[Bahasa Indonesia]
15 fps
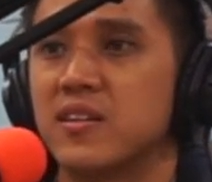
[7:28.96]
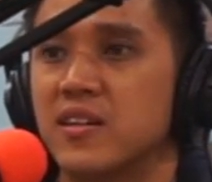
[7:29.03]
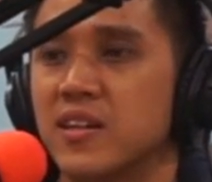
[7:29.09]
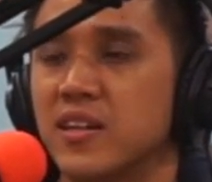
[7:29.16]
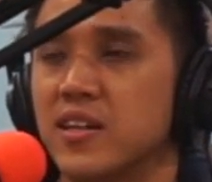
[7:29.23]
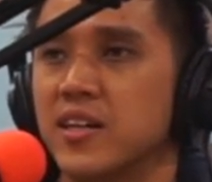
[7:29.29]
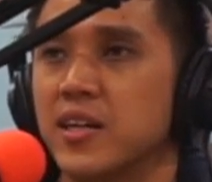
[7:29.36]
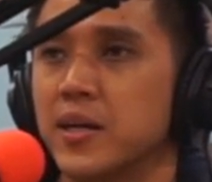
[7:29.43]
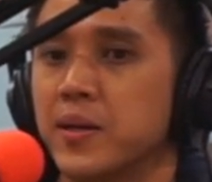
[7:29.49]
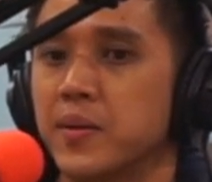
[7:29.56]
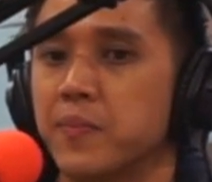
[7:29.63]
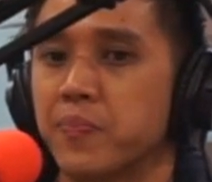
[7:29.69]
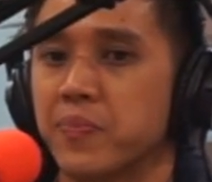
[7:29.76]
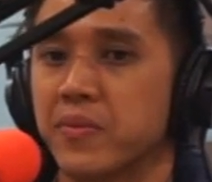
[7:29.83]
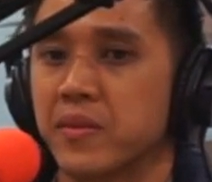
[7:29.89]
um,
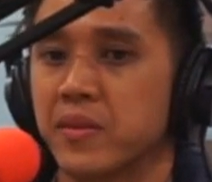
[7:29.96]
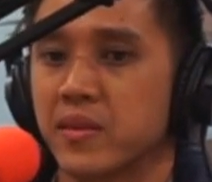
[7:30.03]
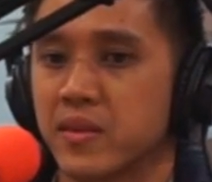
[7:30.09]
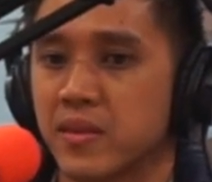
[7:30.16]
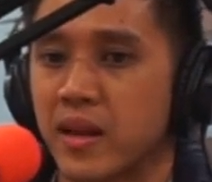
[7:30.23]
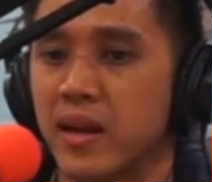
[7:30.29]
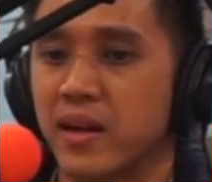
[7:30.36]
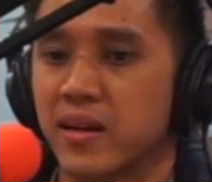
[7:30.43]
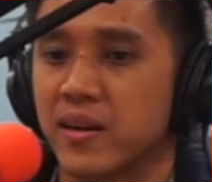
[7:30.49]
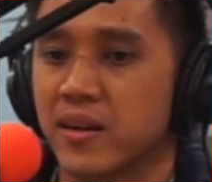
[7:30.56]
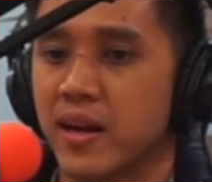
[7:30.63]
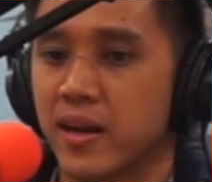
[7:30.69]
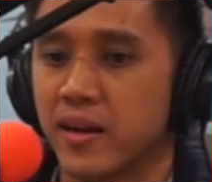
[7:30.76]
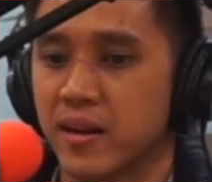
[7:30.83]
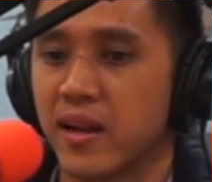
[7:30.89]
dan
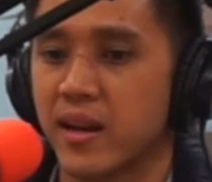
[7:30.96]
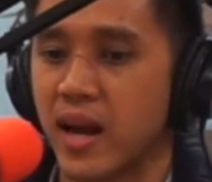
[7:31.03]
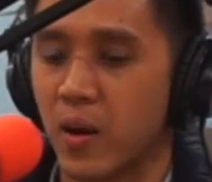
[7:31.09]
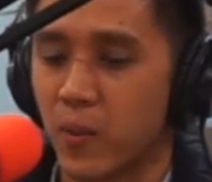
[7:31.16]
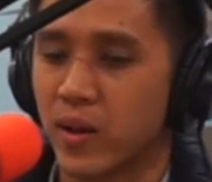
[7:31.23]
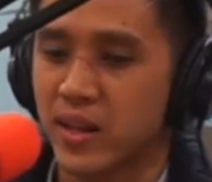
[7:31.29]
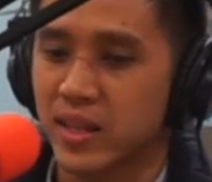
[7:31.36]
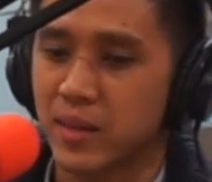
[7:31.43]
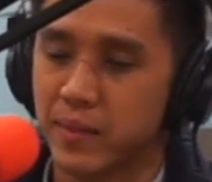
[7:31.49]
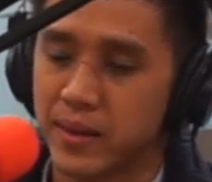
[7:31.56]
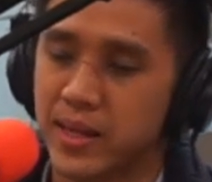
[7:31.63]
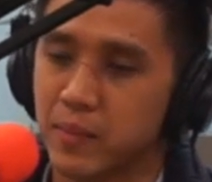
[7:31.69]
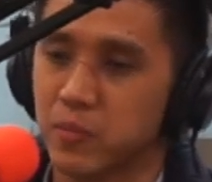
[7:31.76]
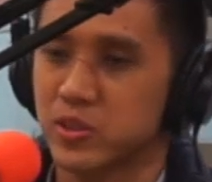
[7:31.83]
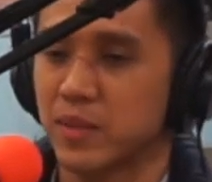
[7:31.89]
dan dari awal kita
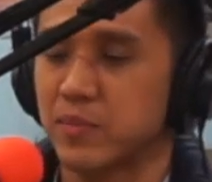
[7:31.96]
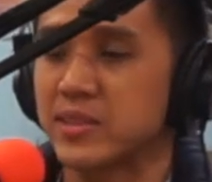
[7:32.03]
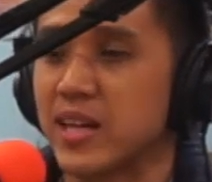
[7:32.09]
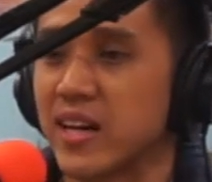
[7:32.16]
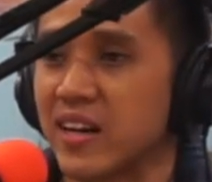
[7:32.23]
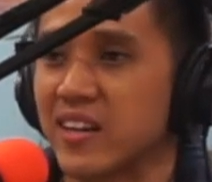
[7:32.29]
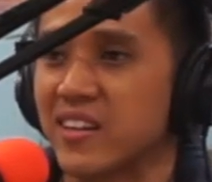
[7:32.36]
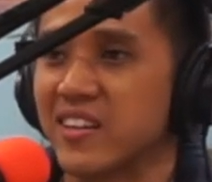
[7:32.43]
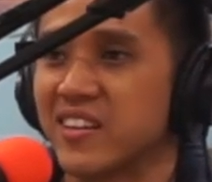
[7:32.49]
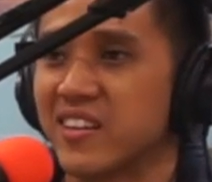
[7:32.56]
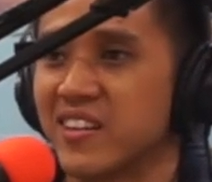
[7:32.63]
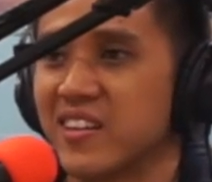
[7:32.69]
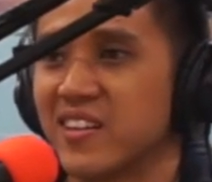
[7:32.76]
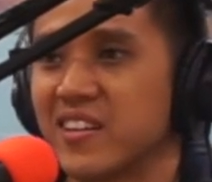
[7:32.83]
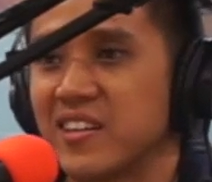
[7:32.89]
mainnya ke perusahaan besar oke
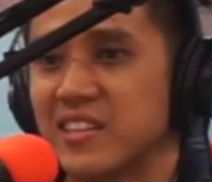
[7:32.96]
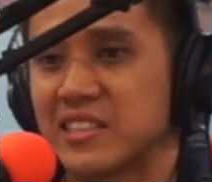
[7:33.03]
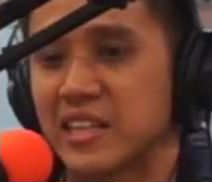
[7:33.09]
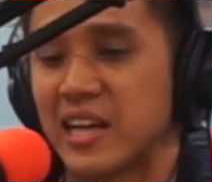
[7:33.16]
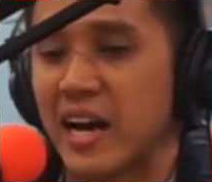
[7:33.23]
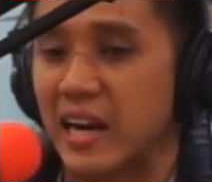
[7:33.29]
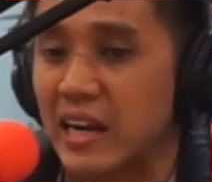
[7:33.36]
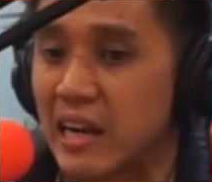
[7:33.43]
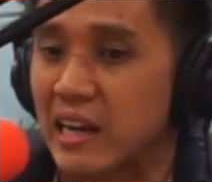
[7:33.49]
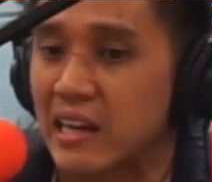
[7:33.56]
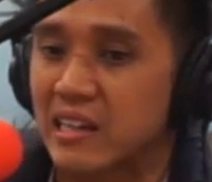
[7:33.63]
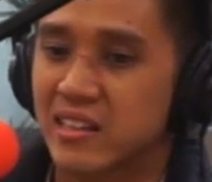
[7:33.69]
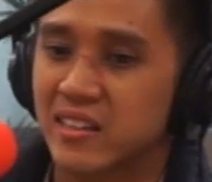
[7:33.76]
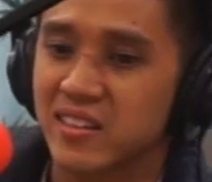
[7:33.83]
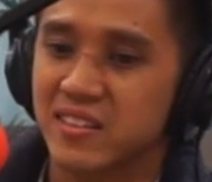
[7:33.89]
okay.
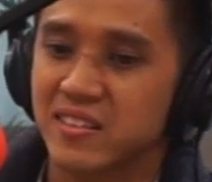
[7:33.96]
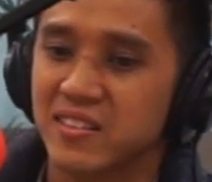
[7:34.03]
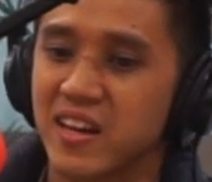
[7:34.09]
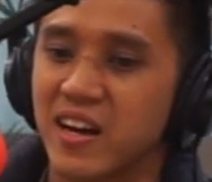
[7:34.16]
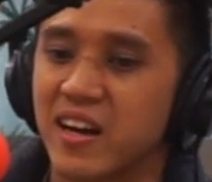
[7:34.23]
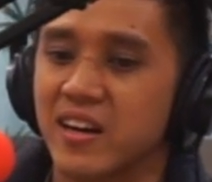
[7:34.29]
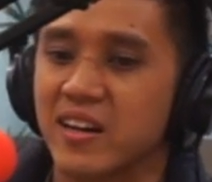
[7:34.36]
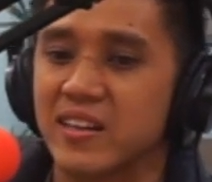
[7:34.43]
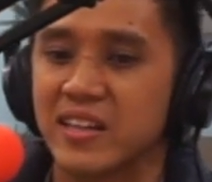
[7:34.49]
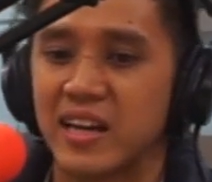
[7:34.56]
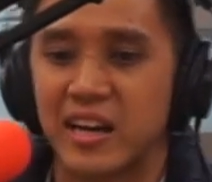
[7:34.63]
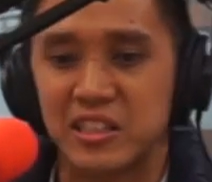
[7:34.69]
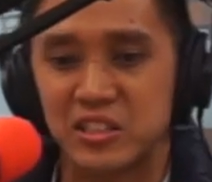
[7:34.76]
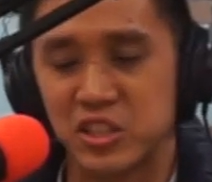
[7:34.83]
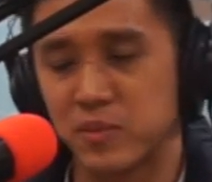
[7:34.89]
sekarang dari
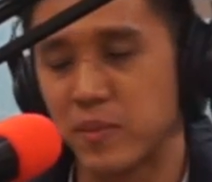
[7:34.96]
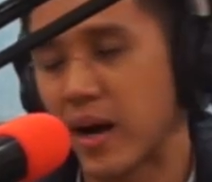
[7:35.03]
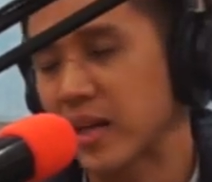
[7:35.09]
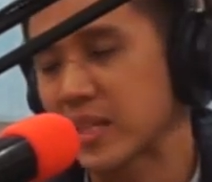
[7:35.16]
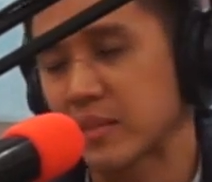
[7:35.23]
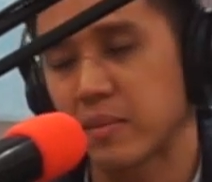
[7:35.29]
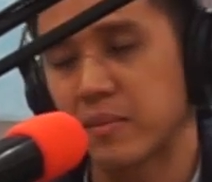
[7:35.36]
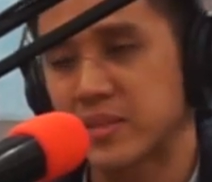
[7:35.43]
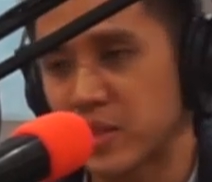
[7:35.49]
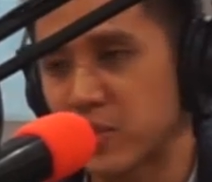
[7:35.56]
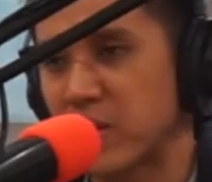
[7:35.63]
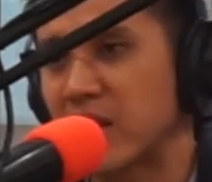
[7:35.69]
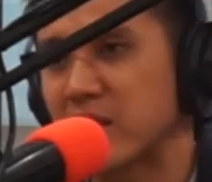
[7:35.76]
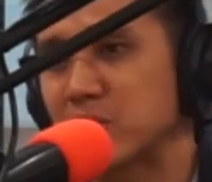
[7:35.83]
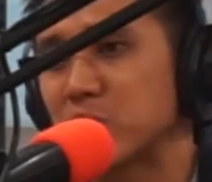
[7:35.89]
yang kecil banget sampai besar
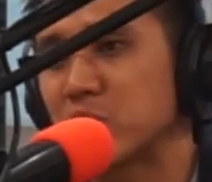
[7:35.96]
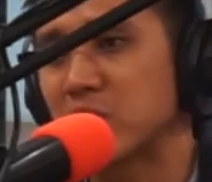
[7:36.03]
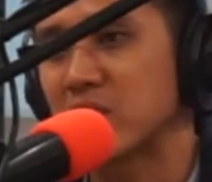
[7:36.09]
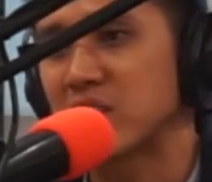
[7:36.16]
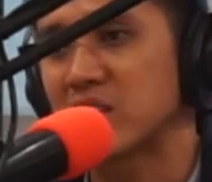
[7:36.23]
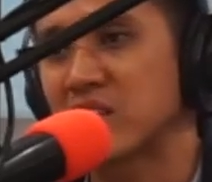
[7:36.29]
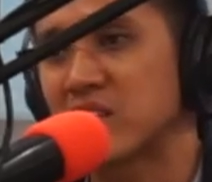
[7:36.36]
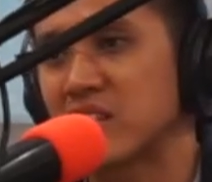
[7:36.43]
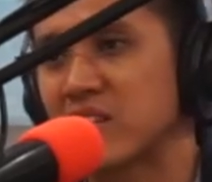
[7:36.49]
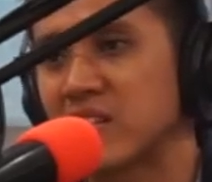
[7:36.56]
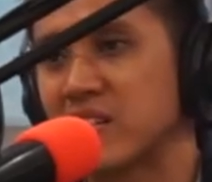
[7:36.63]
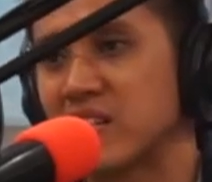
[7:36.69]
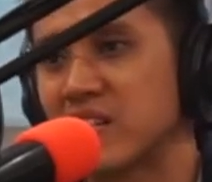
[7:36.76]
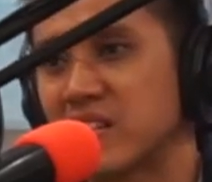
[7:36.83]
udah ada semua sekarang udah mulai